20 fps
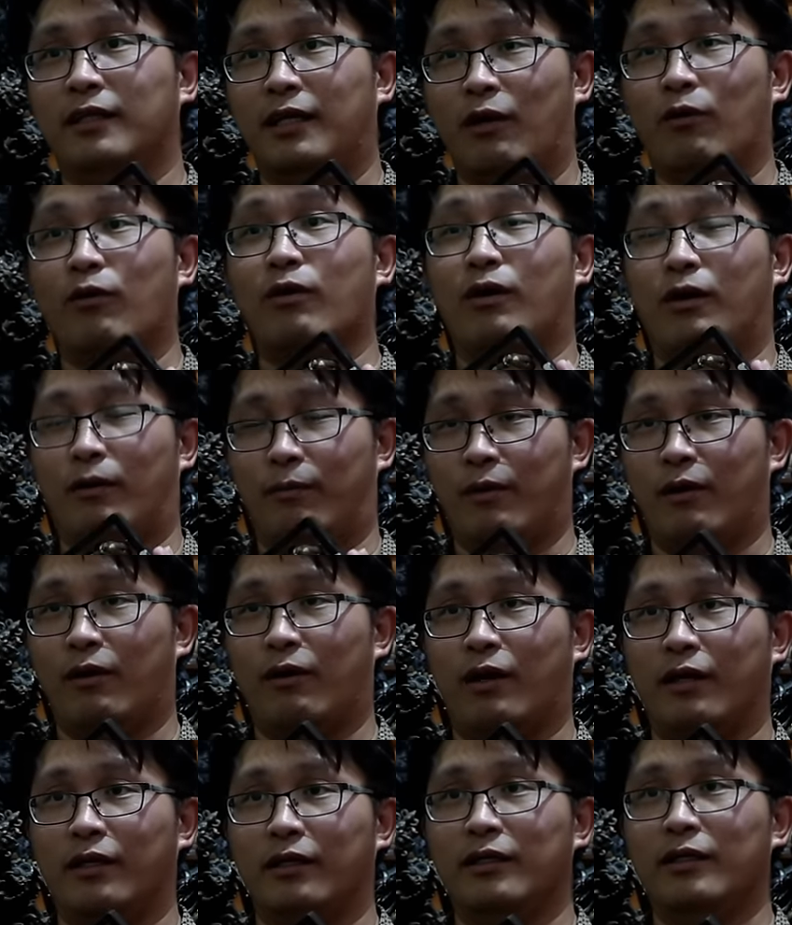เราขอพ
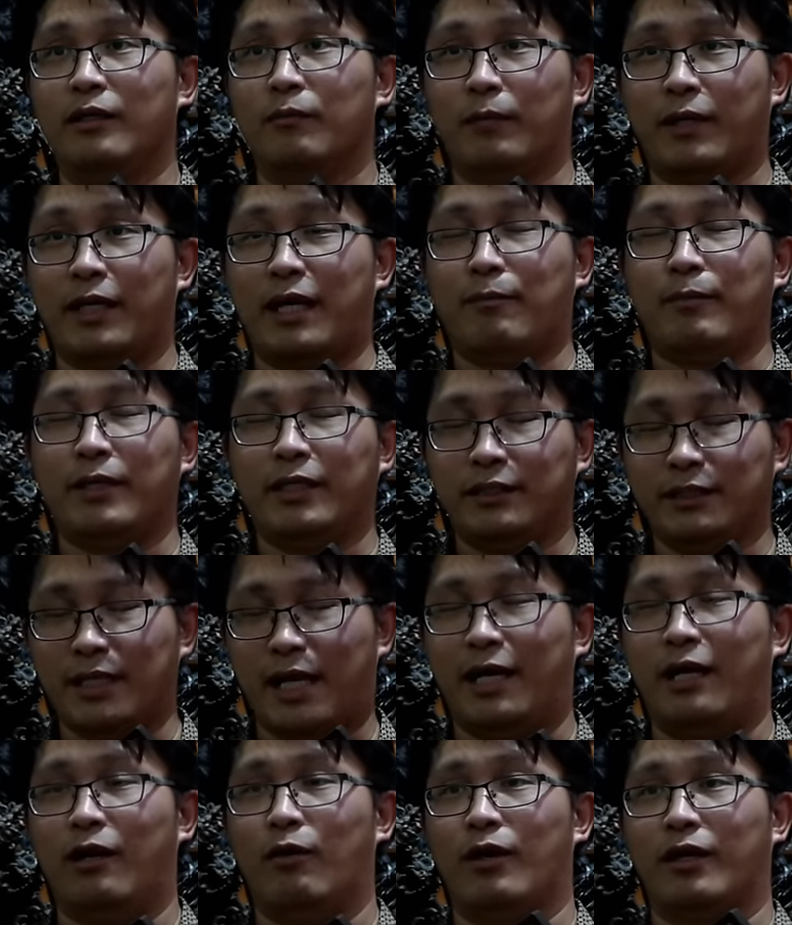รมันทำให้ใจ
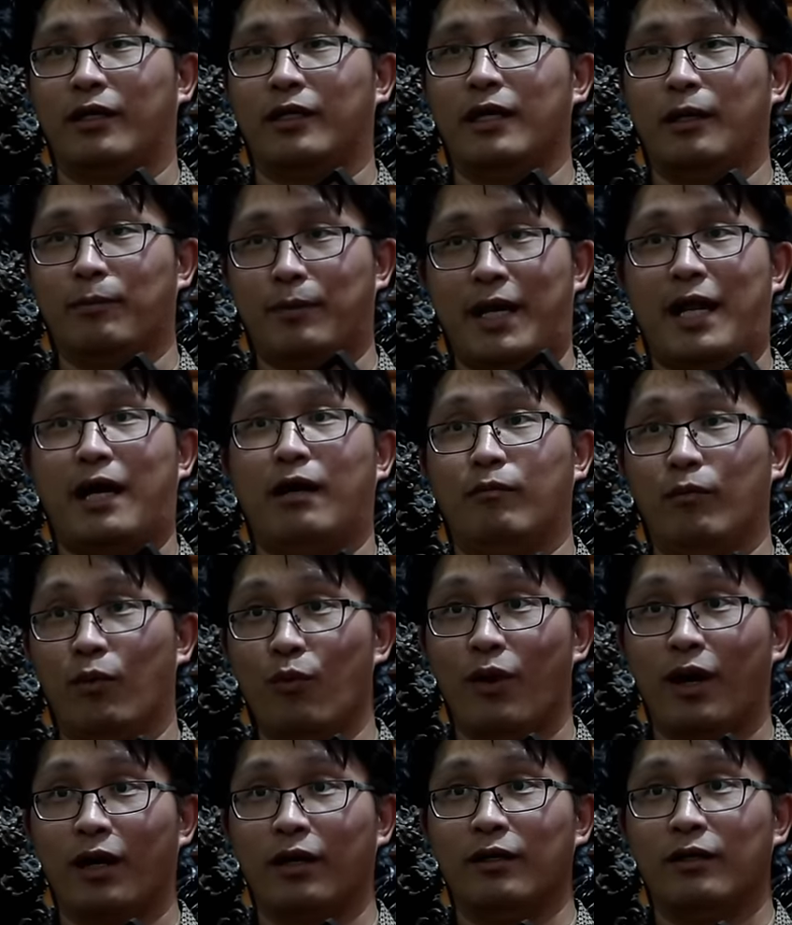เราเกิดพลังบ
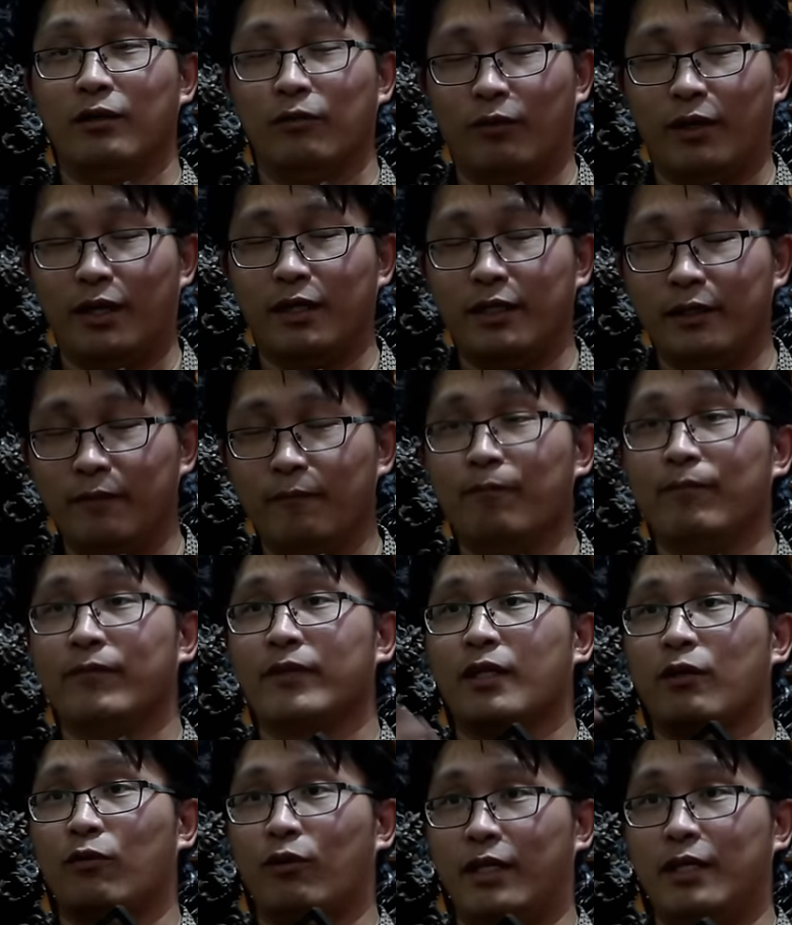วกว่าเฮ้ย
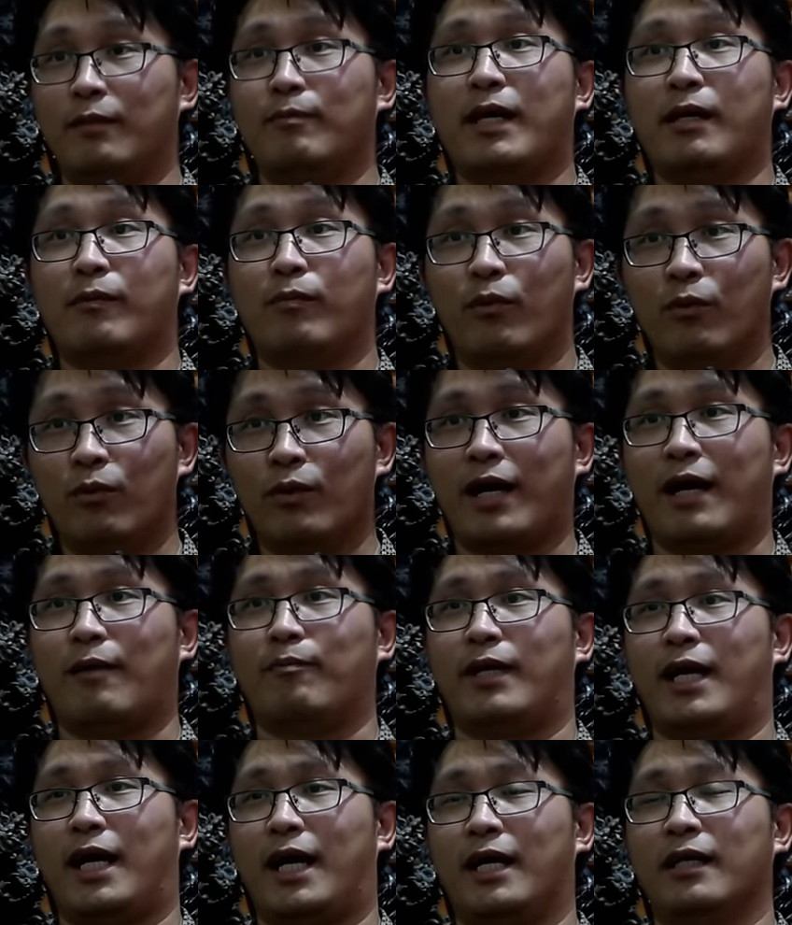วันนี้แมงคู่
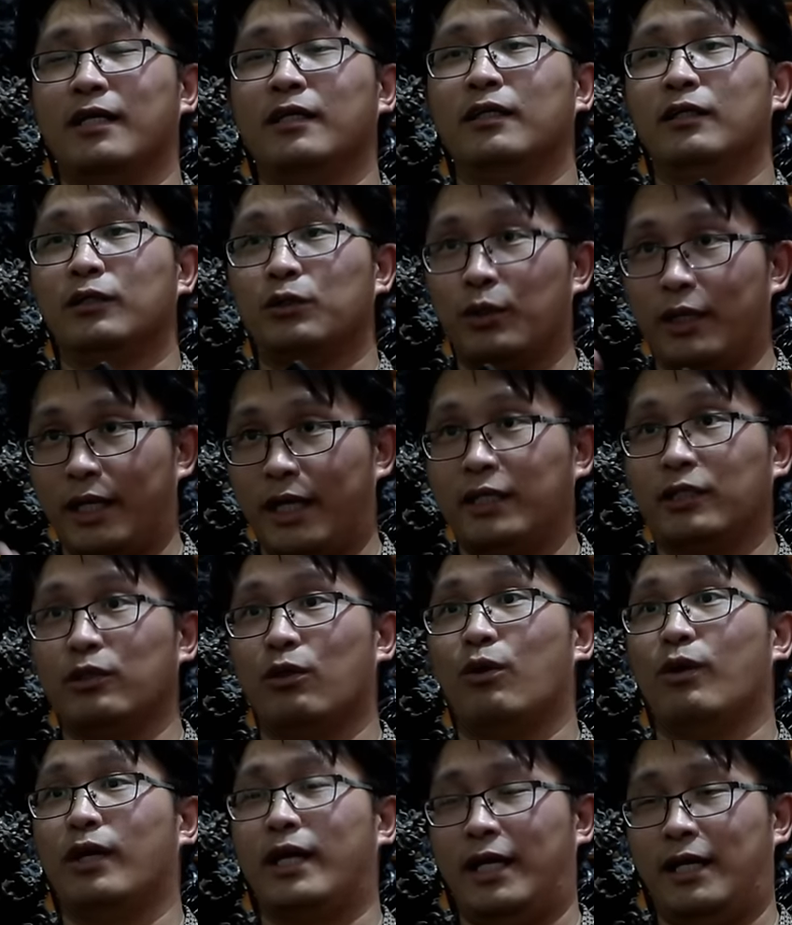คำนะ ช่วยให้
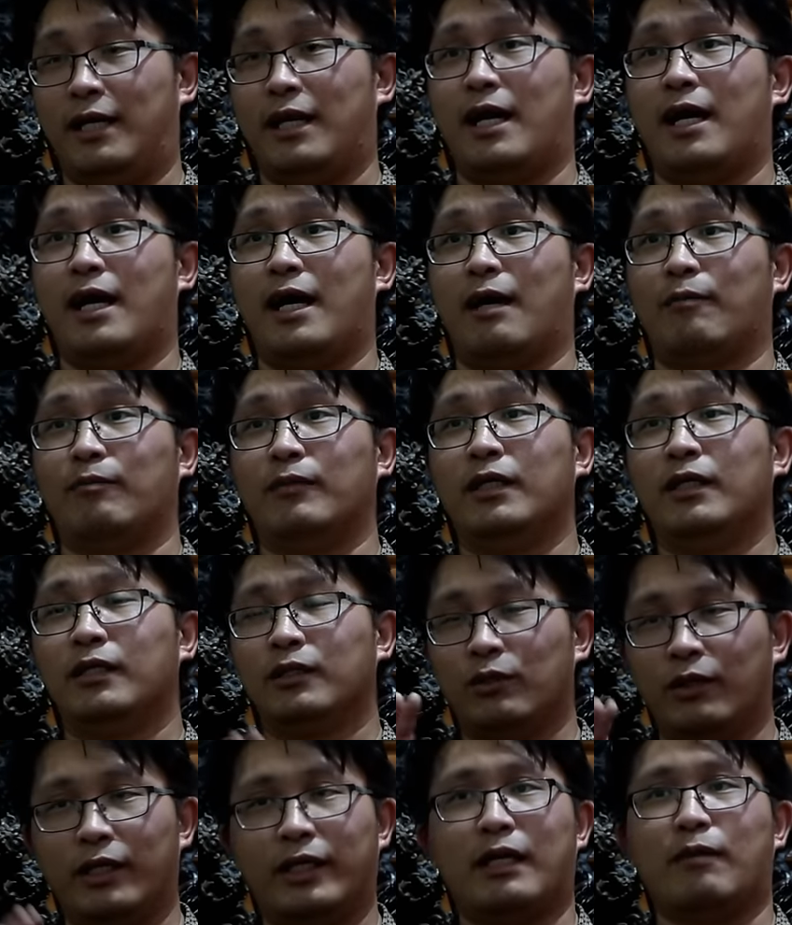โชคให้ลาบ
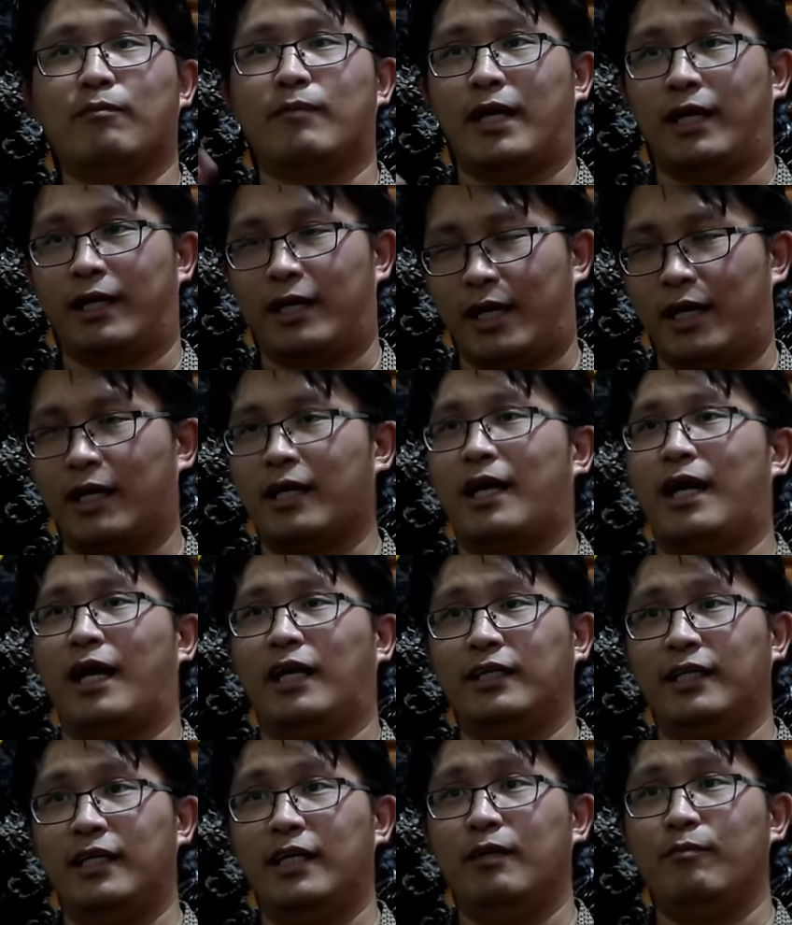ช่วยทำมาค้าขา
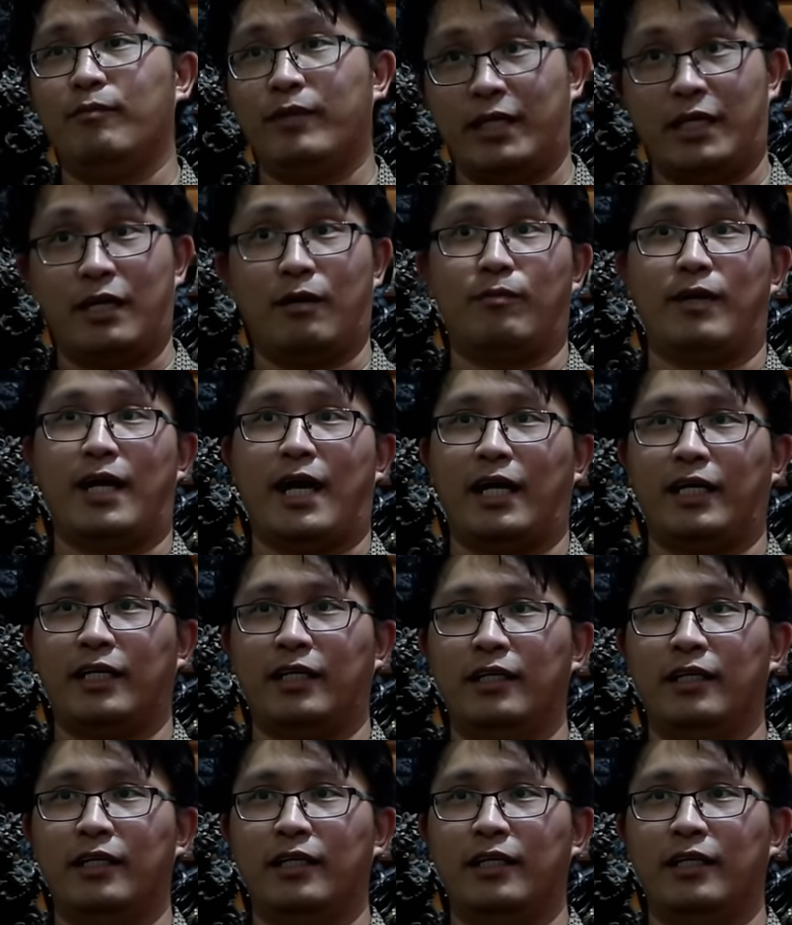ยดีมีกำไร